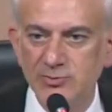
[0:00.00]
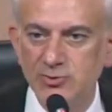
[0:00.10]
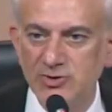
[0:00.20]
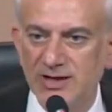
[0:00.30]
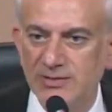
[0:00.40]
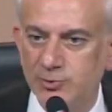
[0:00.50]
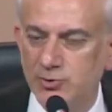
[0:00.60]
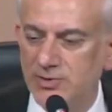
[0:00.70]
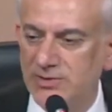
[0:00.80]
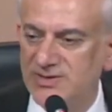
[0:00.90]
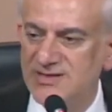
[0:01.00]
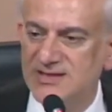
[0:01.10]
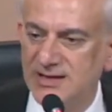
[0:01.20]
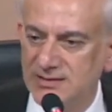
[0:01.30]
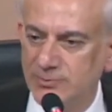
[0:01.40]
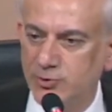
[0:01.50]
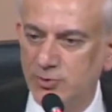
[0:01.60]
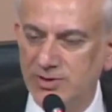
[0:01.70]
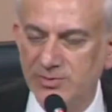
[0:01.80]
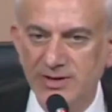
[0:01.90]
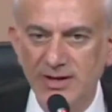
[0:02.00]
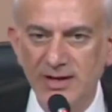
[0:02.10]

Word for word: Bu dünyanın problemi, insanlığın problemi.